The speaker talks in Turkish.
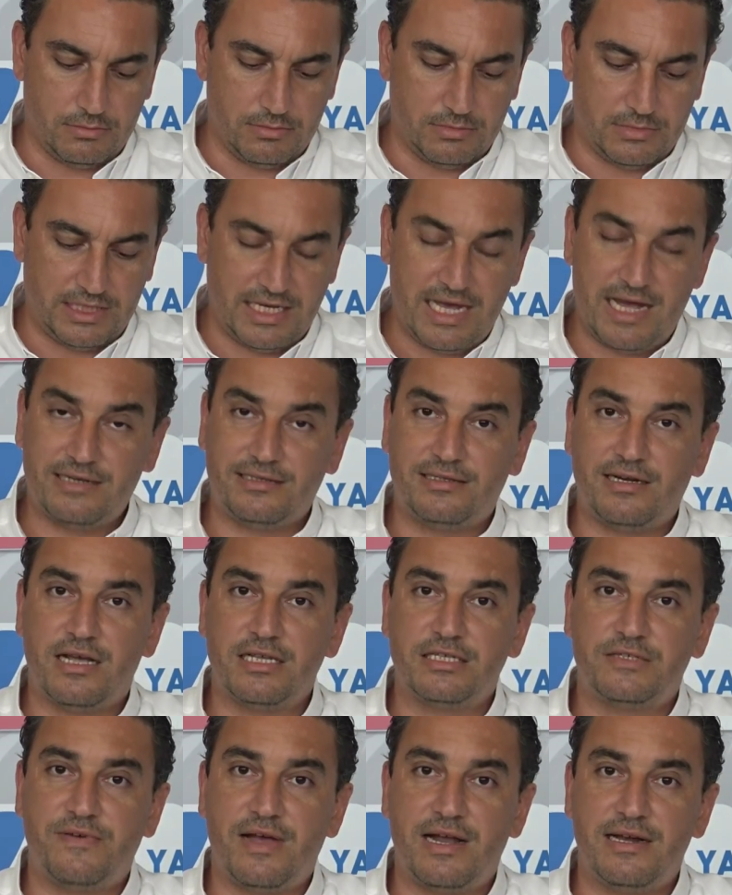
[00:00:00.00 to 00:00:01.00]
diğer
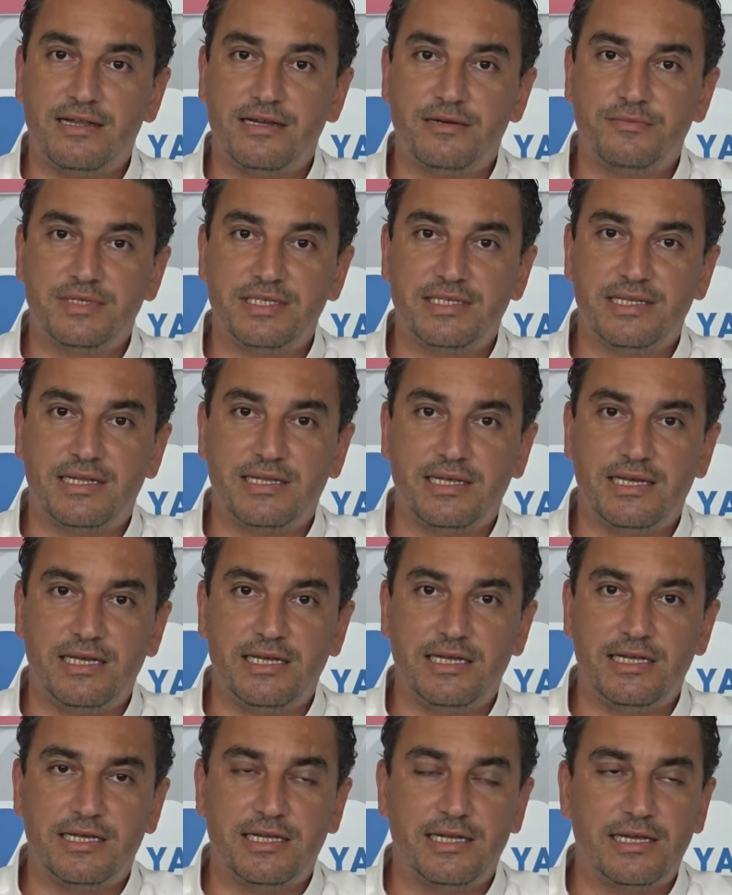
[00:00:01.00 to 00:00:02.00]
transferlerimizle de
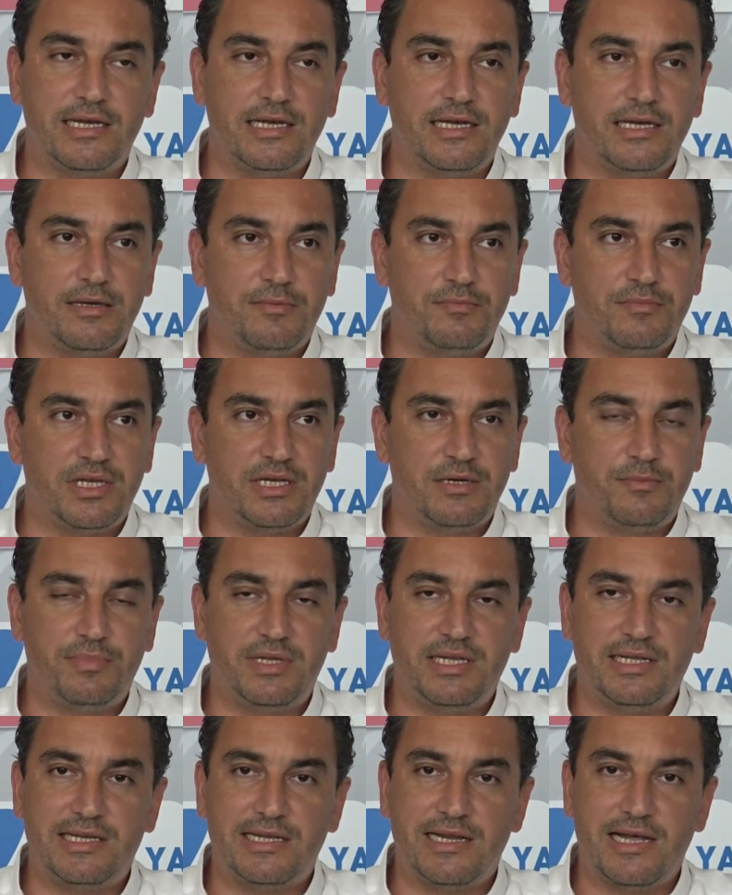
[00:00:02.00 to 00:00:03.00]
ilgili bir
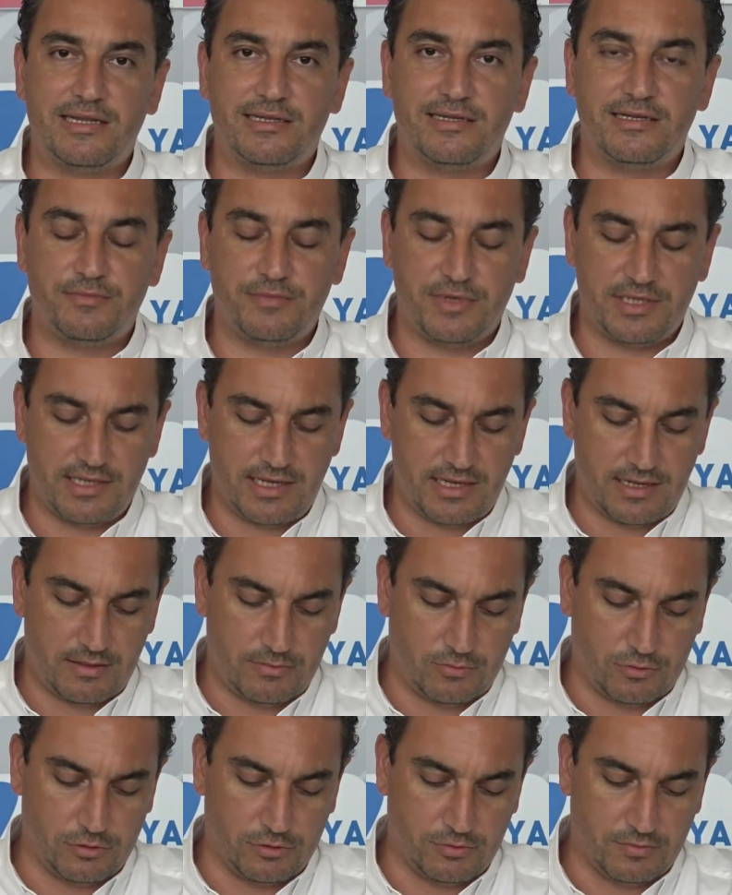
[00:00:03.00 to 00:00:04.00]
bilgilendirmede
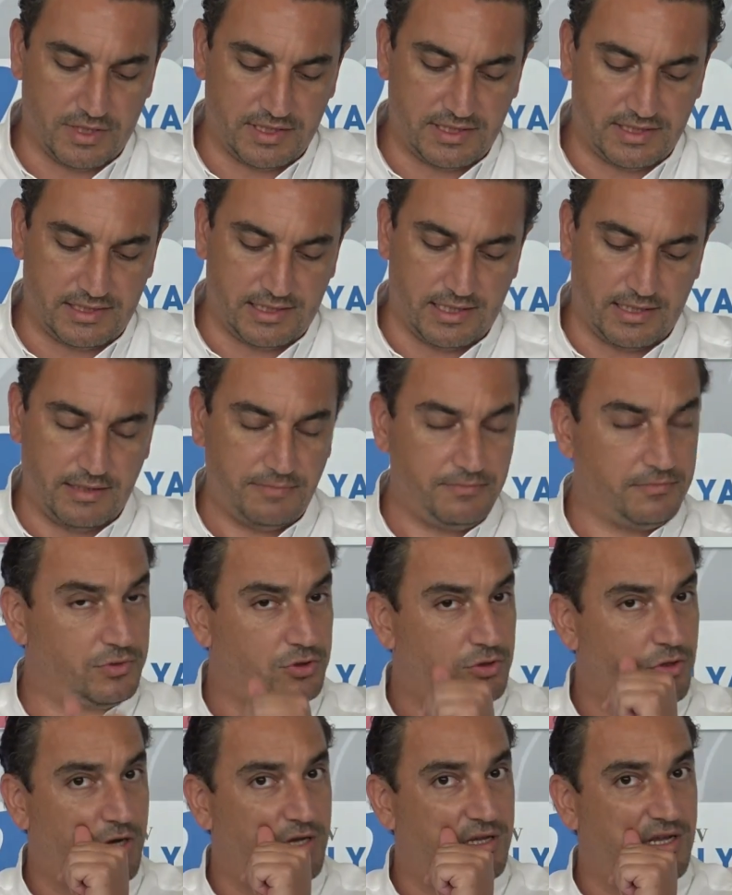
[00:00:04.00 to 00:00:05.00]
bulunmak isterim.
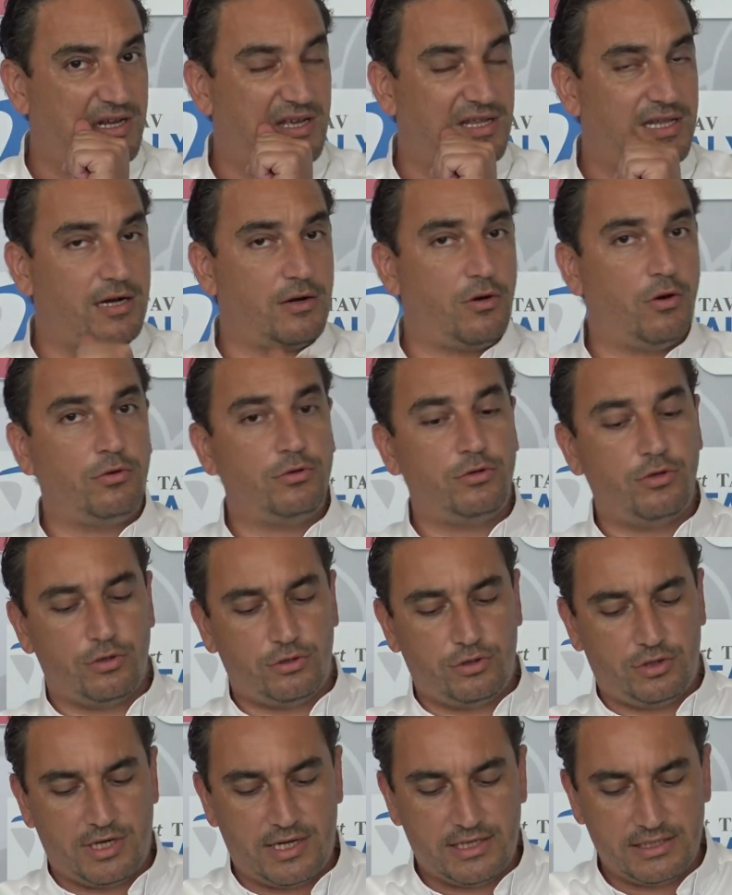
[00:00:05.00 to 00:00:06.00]
Şu ana kadar
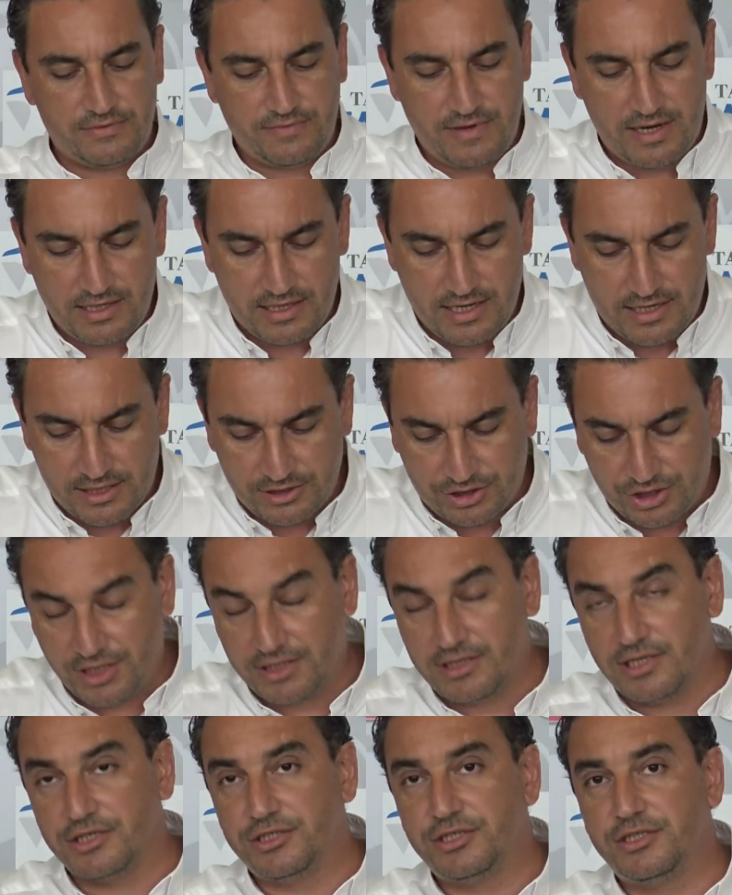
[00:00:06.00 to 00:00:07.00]
14 transfer
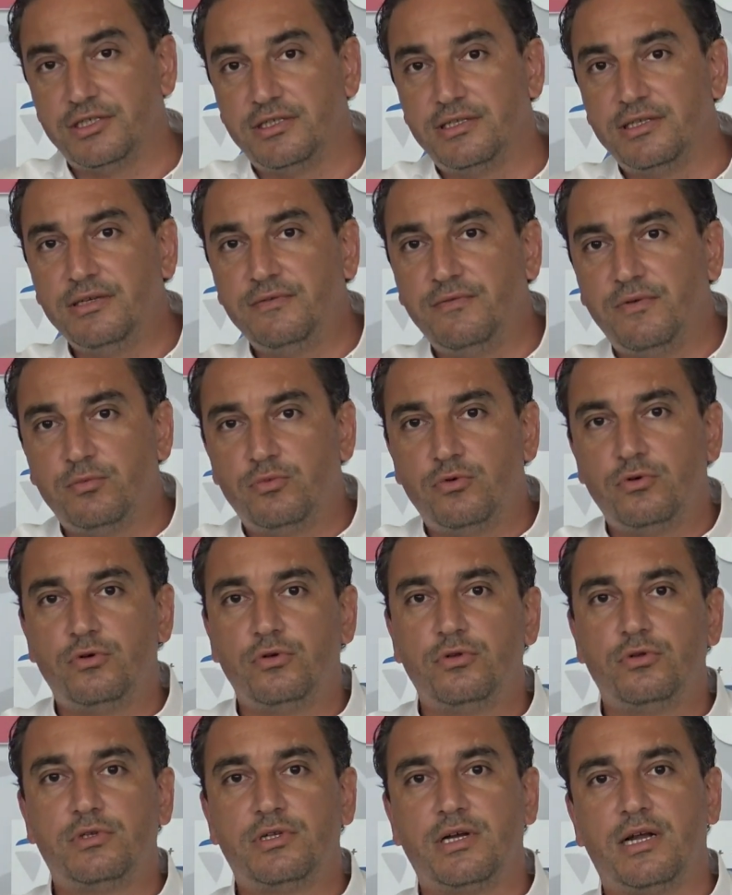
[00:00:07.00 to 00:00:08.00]
gerçekleştirdik ve
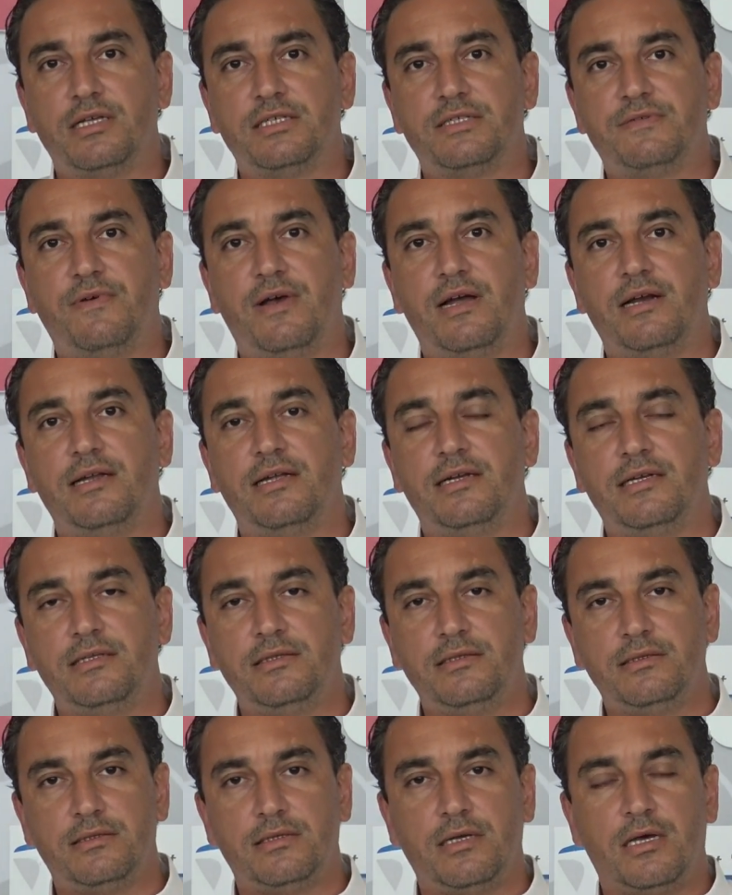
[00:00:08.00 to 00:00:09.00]
bu transferlerin
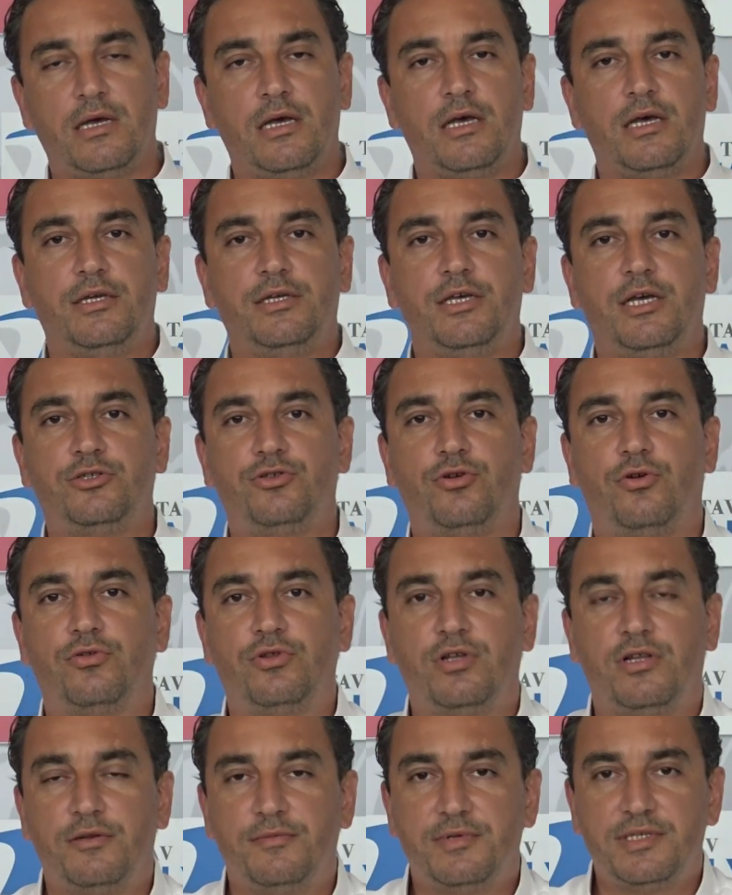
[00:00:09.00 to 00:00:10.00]
yaş
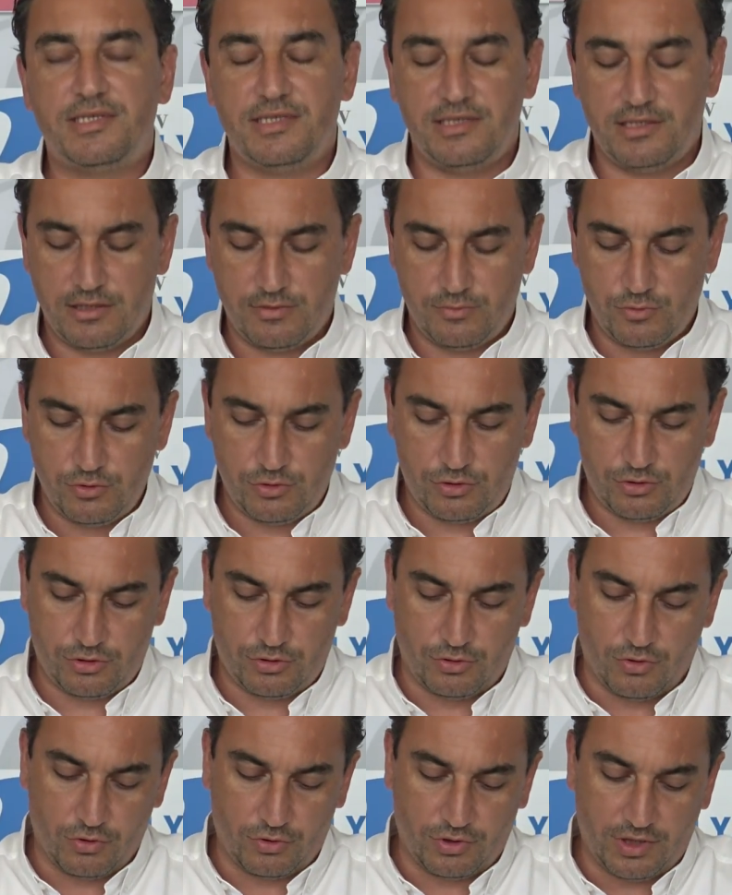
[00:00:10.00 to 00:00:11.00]
ortalaması
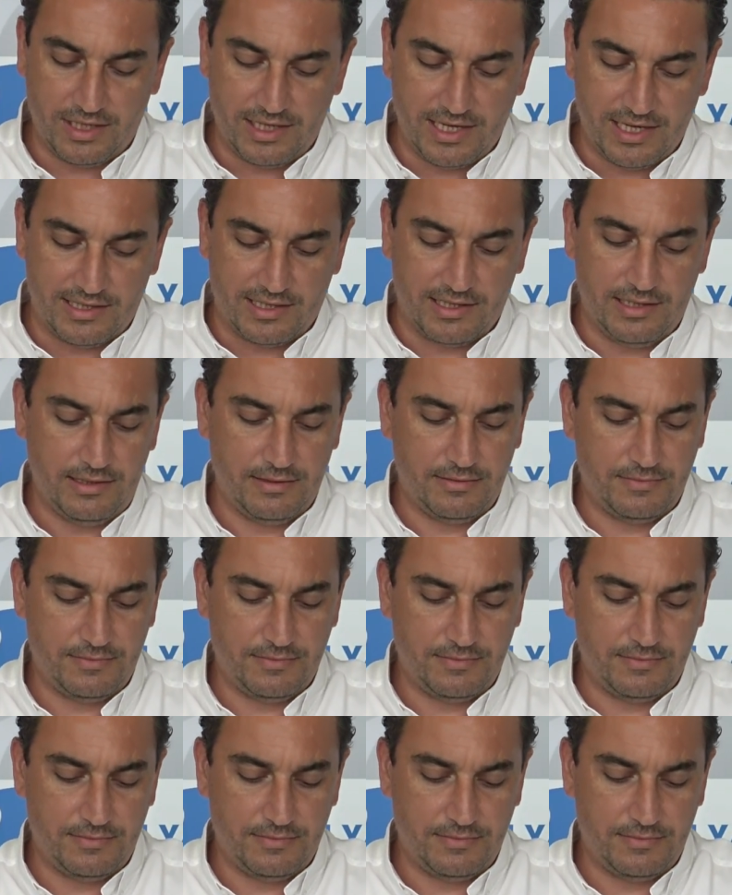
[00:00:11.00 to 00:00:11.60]
23.7.